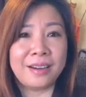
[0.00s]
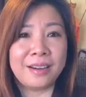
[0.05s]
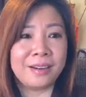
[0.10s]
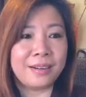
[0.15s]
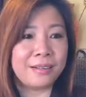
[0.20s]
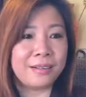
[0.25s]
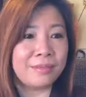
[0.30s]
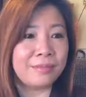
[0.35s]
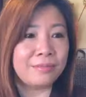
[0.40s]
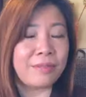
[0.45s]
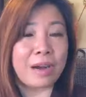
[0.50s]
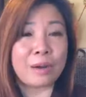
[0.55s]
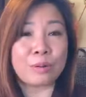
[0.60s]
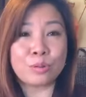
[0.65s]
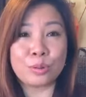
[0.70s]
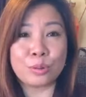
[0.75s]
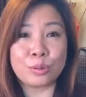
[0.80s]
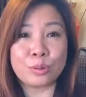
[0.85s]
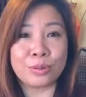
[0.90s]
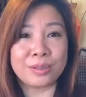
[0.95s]
uh, vào
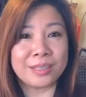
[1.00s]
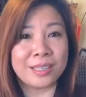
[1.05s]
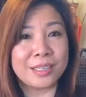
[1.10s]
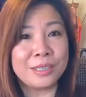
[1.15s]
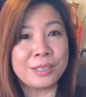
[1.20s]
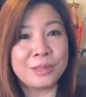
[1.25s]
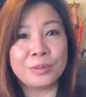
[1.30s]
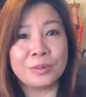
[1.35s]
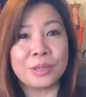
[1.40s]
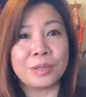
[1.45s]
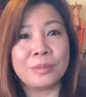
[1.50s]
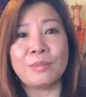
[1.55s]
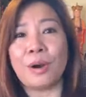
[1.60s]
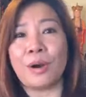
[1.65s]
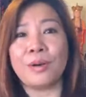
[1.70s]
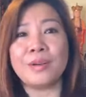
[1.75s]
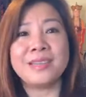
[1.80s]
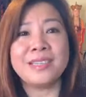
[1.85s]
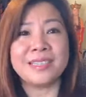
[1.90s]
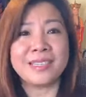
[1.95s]
chùa thỉnh chuông thỉnh
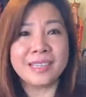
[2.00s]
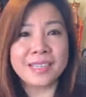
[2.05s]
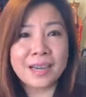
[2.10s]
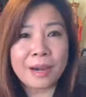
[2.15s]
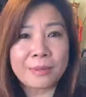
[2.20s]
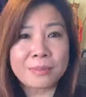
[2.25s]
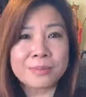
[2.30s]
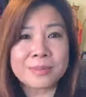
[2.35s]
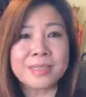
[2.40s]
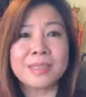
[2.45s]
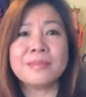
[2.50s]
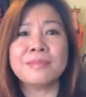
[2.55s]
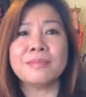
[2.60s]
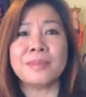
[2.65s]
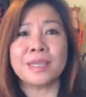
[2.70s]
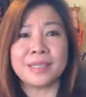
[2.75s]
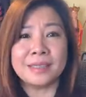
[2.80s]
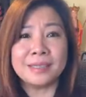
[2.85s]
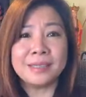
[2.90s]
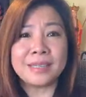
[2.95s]
mỏ những cái công sức
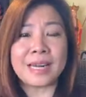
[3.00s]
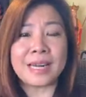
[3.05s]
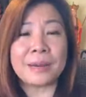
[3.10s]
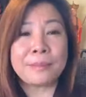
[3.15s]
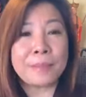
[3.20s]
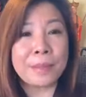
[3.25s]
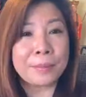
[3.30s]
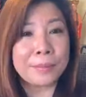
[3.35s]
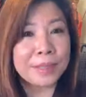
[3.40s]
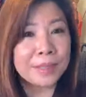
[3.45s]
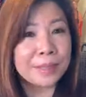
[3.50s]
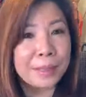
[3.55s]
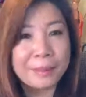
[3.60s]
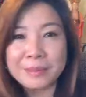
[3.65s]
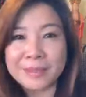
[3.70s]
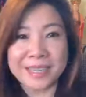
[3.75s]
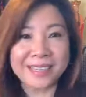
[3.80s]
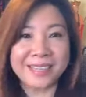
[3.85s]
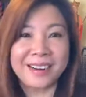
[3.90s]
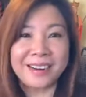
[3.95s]
mình đưa ra mà mình
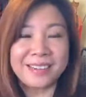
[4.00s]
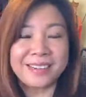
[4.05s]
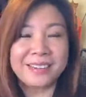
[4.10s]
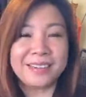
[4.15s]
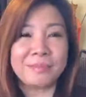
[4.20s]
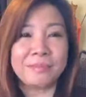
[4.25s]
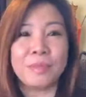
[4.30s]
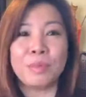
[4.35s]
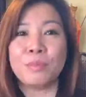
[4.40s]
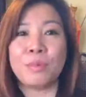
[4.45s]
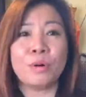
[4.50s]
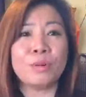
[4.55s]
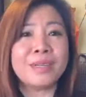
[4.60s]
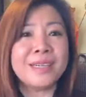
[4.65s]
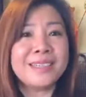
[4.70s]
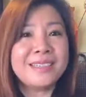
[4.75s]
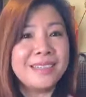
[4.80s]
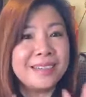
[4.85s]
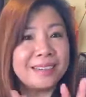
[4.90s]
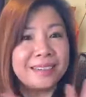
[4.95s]
không nghĩ đến mình bố
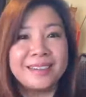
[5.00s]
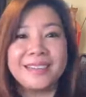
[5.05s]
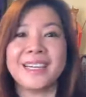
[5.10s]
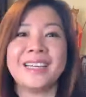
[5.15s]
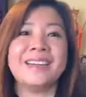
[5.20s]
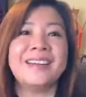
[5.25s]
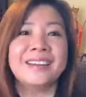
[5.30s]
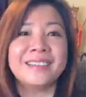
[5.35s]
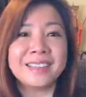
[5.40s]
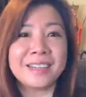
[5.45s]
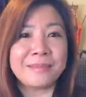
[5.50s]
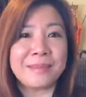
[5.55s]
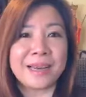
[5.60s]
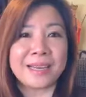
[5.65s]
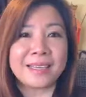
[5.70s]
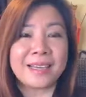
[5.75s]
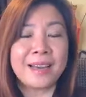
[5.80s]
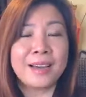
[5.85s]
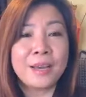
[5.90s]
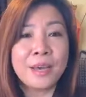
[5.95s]
thí đừng có nghĩ đến các
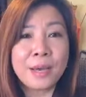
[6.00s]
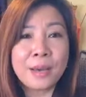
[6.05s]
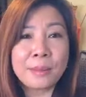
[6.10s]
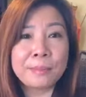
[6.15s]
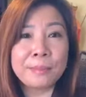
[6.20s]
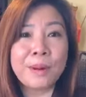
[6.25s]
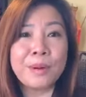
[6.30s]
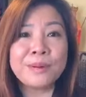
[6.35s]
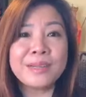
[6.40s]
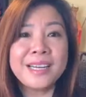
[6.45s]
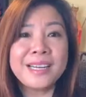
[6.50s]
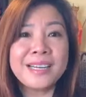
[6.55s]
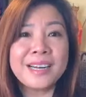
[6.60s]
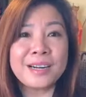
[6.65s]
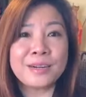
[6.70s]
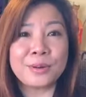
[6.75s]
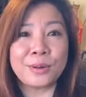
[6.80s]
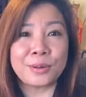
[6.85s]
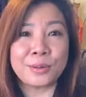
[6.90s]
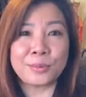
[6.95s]
bạn nhé bố thí
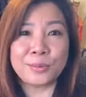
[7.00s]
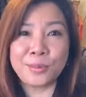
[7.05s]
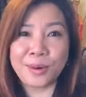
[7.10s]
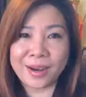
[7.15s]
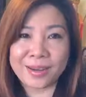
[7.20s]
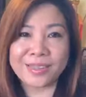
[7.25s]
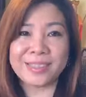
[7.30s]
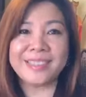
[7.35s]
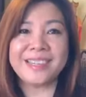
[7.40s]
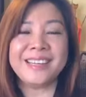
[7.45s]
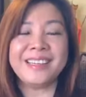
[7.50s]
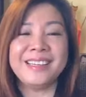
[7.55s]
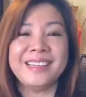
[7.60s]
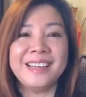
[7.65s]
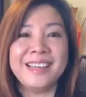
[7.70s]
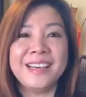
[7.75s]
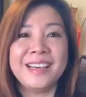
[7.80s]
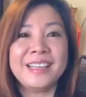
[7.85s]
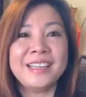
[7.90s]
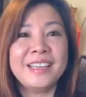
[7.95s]
ra rồi quên nó đi
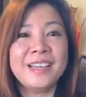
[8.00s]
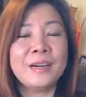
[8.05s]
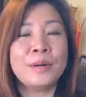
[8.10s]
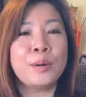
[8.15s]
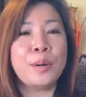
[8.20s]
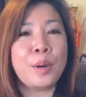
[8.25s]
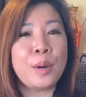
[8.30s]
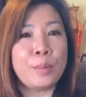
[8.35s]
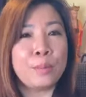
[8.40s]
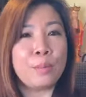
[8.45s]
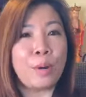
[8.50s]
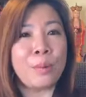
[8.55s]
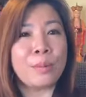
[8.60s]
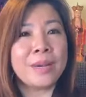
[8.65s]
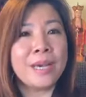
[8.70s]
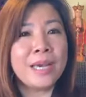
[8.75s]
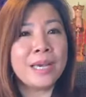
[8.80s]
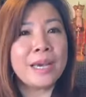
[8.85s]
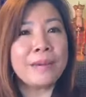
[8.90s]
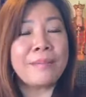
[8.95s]
nhưng
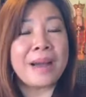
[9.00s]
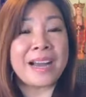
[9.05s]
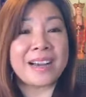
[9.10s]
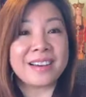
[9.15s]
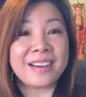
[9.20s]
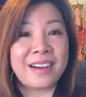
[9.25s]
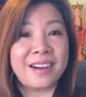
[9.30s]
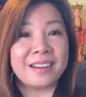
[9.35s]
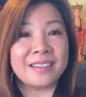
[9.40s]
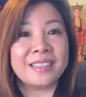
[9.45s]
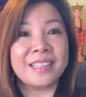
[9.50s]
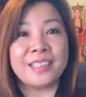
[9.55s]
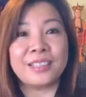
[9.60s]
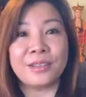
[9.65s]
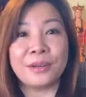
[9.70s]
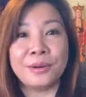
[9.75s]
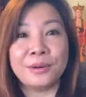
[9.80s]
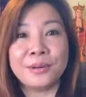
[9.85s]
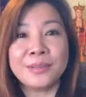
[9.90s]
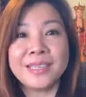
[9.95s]
một khi các bạn cần thì
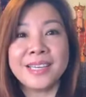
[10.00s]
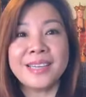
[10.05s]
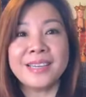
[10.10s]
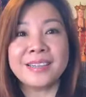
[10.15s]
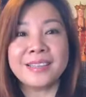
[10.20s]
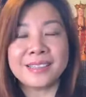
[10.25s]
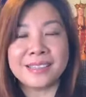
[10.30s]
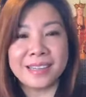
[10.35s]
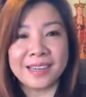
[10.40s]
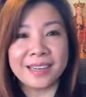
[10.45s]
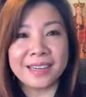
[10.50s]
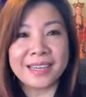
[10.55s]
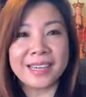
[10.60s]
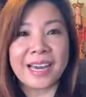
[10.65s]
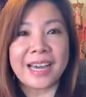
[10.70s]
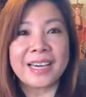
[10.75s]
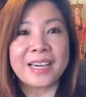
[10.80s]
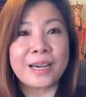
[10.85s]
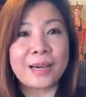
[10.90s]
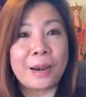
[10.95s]
tự nhiên những
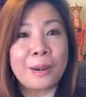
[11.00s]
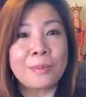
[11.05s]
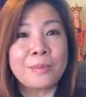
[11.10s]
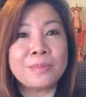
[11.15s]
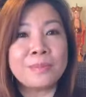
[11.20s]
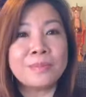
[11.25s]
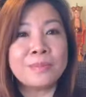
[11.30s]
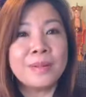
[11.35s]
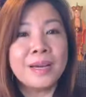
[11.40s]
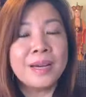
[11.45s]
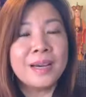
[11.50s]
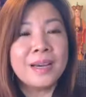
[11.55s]
cái công